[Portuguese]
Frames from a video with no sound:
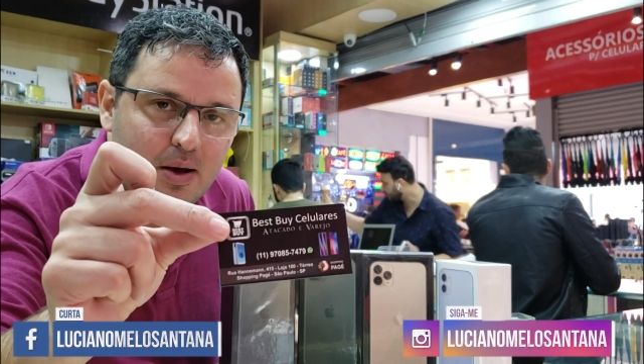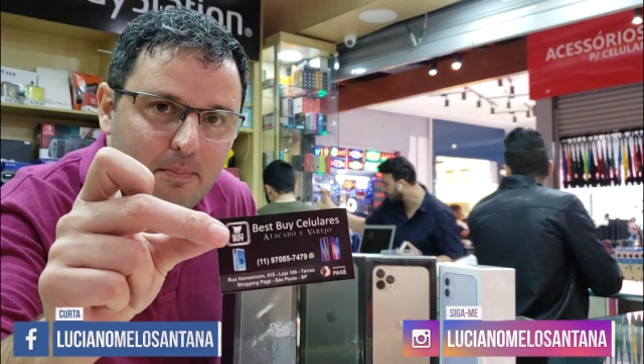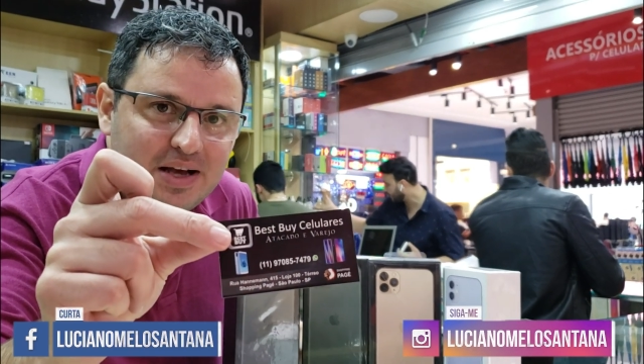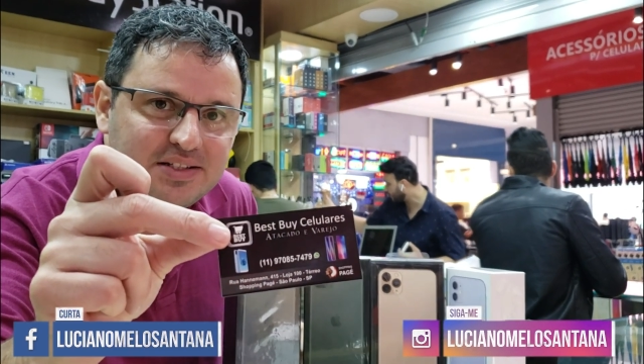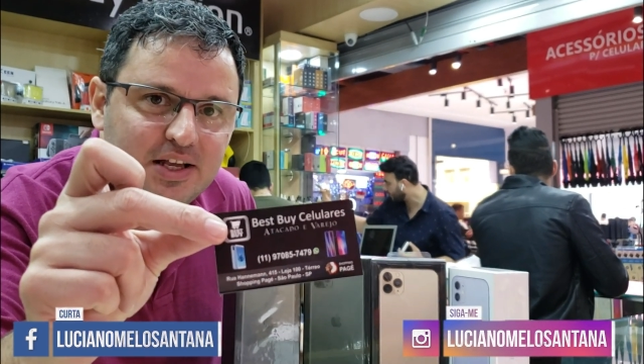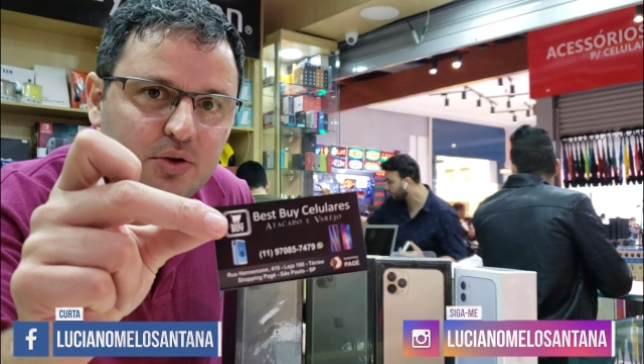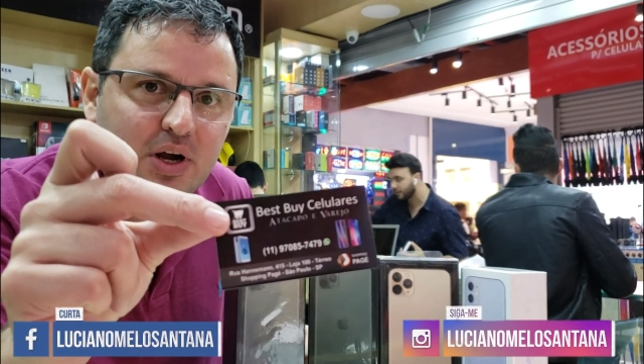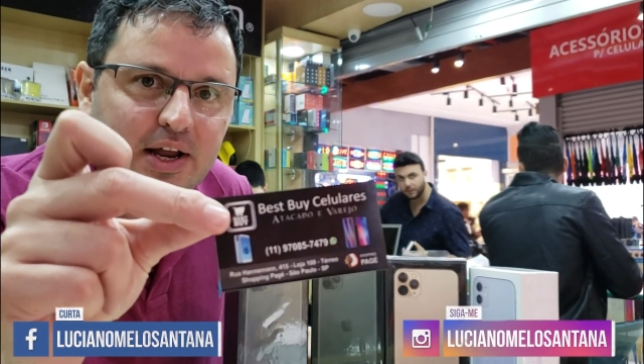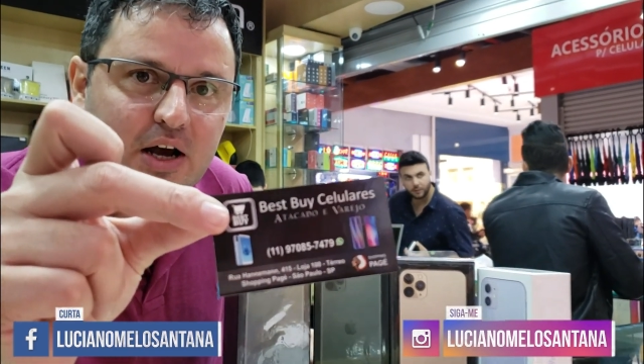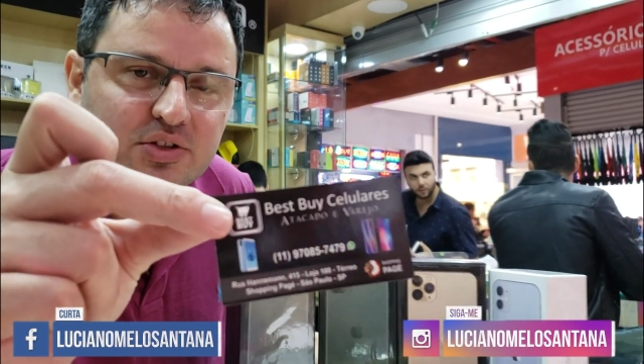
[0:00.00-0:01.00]
Parceira do
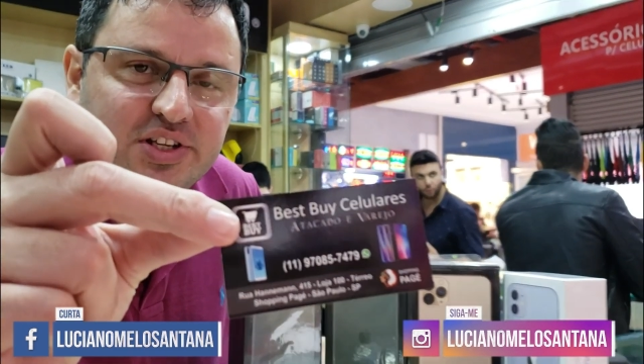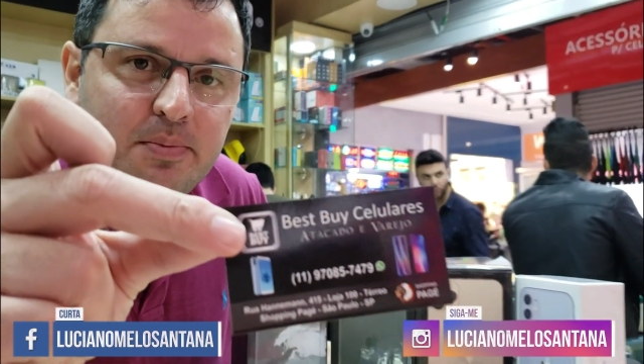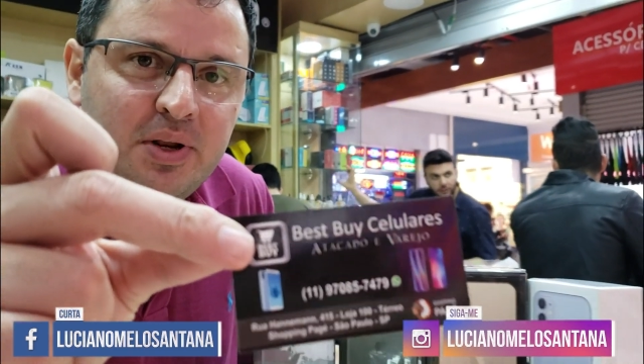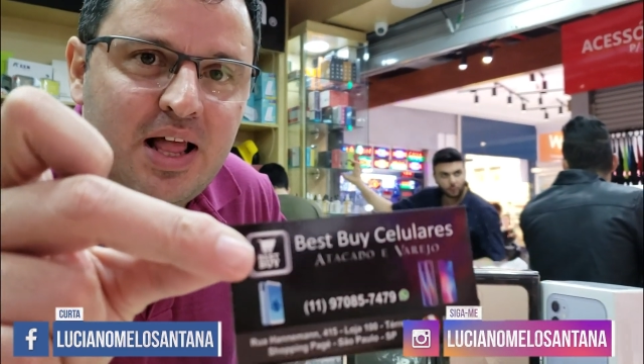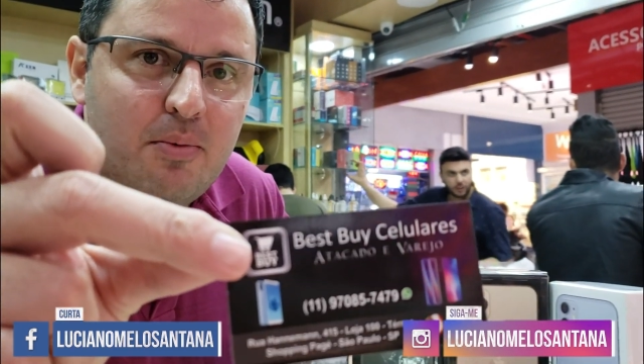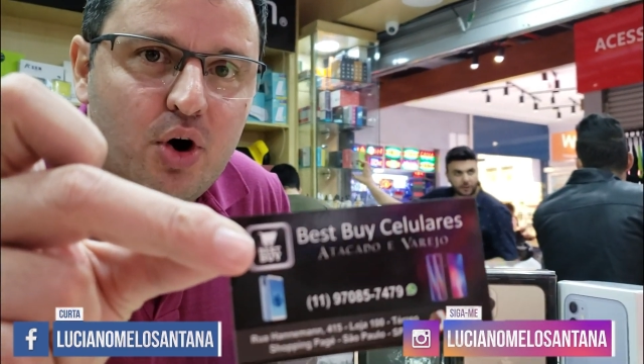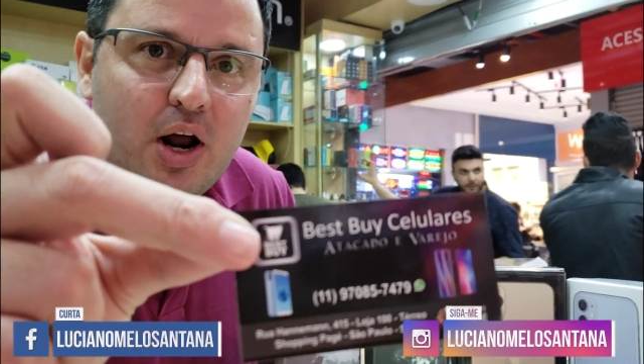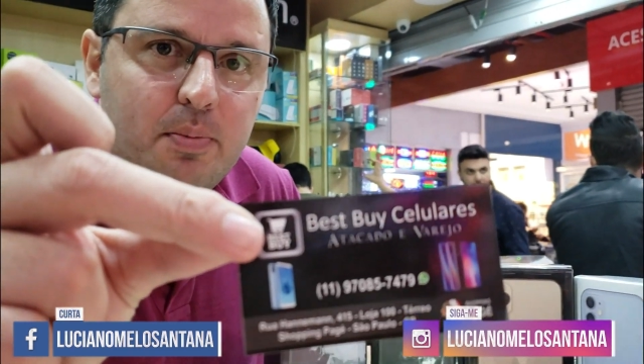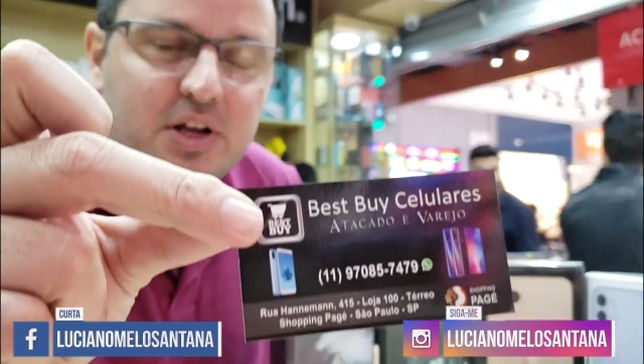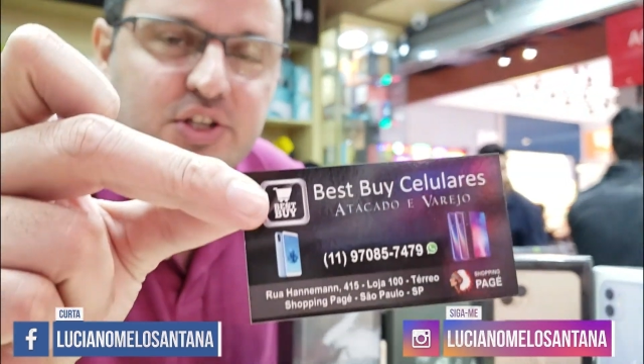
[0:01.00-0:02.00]
canal, sempre dá
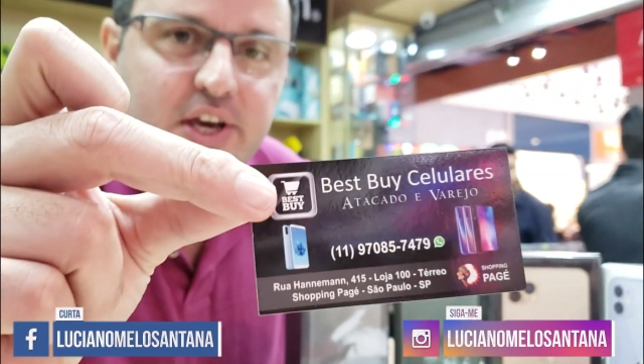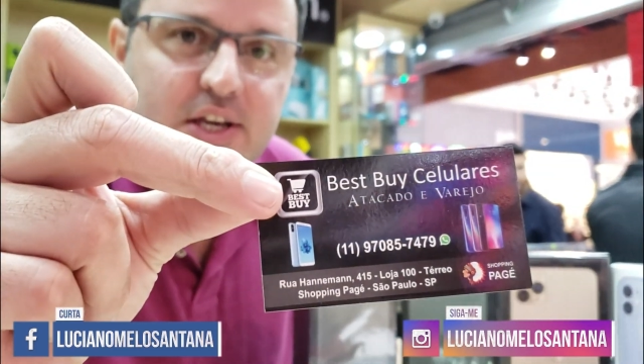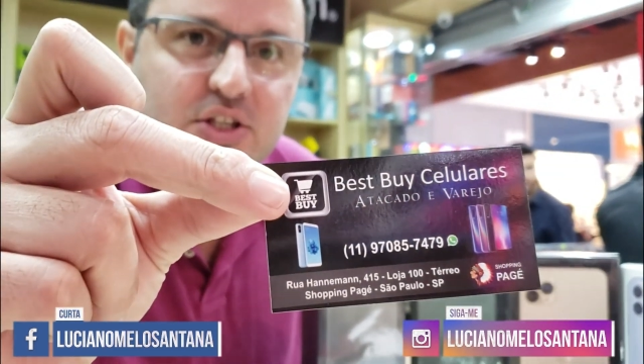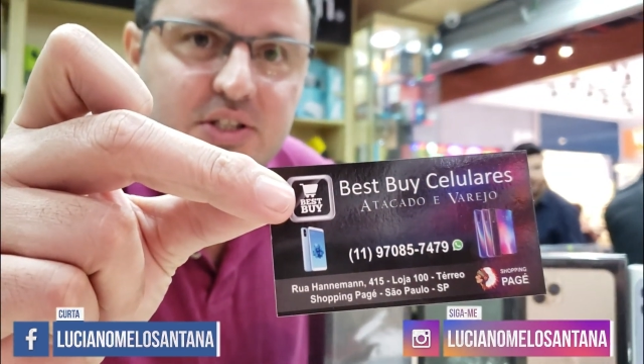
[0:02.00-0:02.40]
moral pra gente,